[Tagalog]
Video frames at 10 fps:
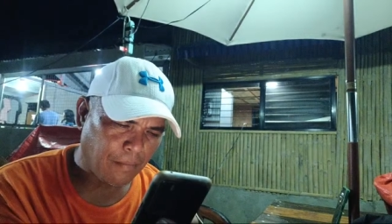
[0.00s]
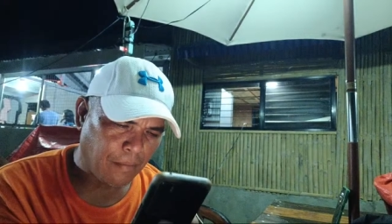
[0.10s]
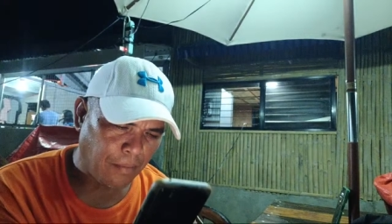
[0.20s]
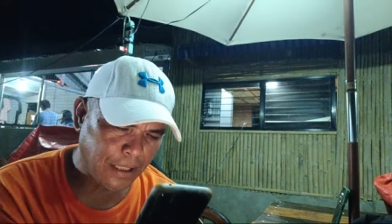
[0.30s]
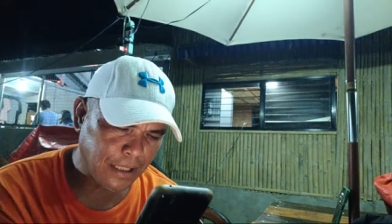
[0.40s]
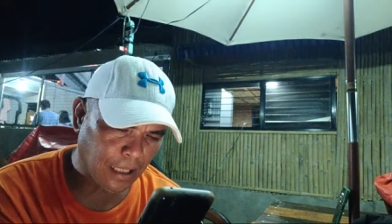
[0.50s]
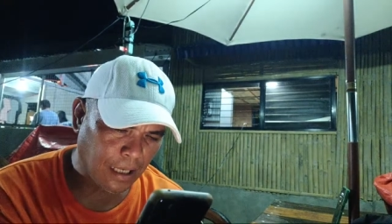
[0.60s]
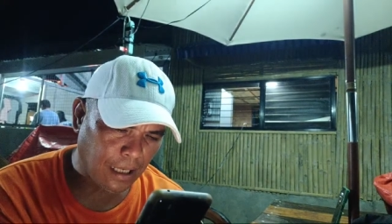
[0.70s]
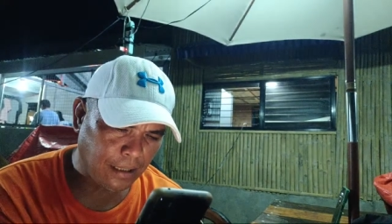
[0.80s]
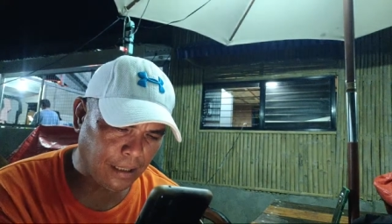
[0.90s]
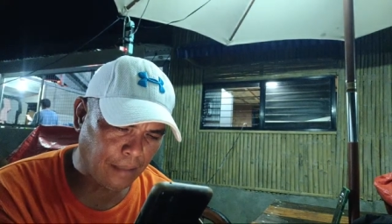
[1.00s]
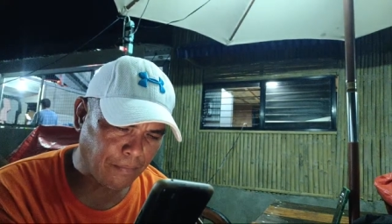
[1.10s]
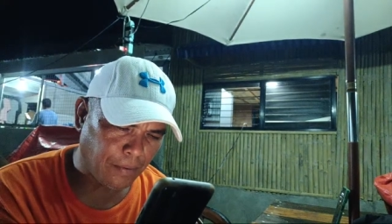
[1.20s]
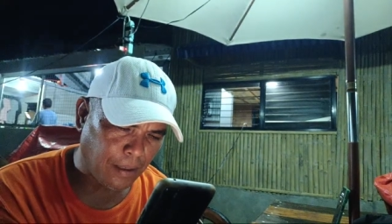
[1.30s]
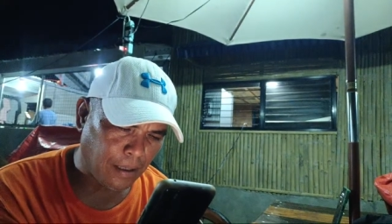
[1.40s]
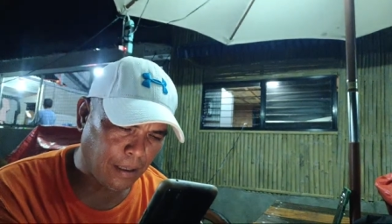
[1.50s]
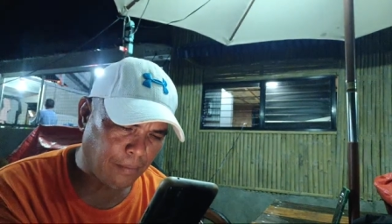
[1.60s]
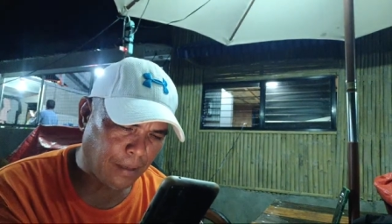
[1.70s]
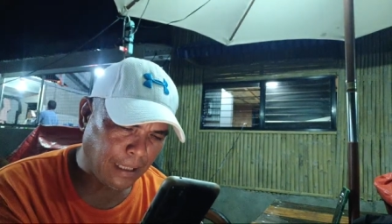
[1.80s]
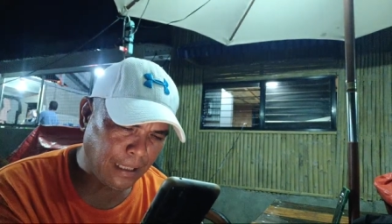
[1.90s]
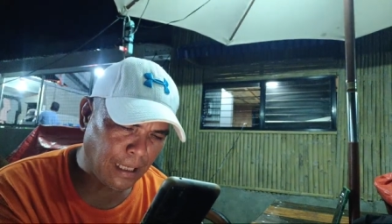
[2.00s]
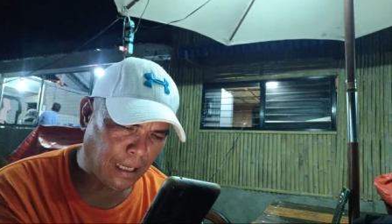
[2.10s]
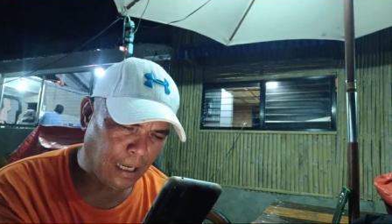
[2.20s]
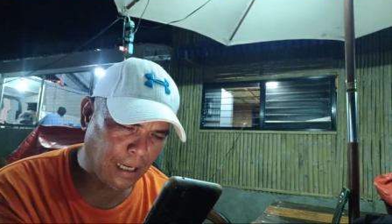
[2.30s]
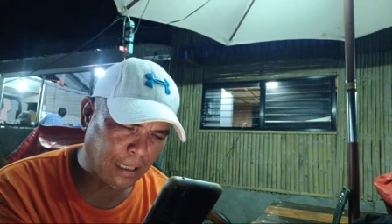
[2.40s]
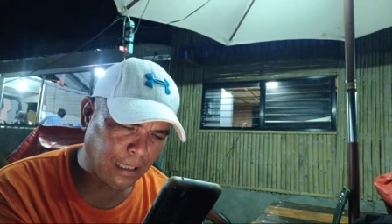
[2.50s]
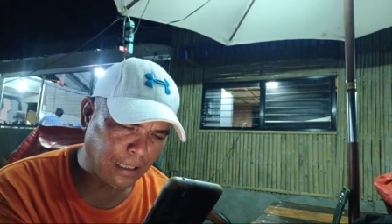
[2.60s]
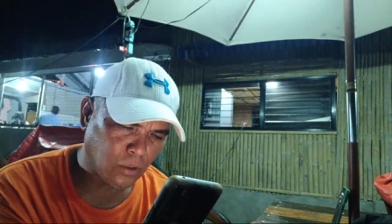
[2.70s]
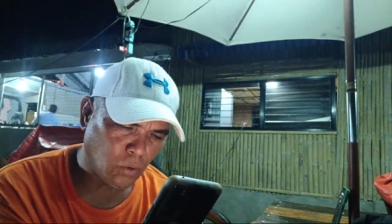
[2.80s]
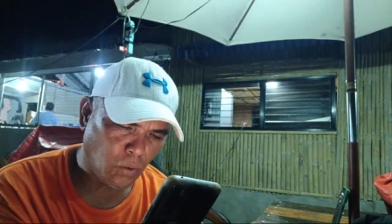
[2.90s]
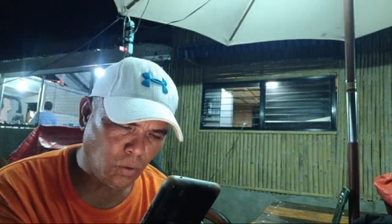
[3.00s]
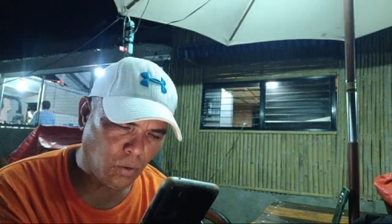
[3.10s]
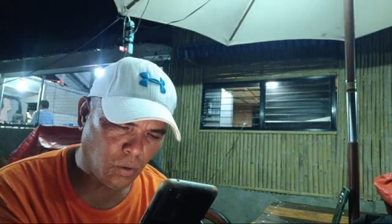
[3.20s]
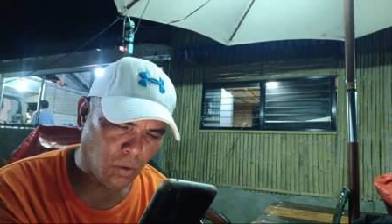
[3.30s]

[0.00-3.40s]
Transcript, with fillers: Ma'am Lisa Kahandab, uh, ah, Marina Quinto.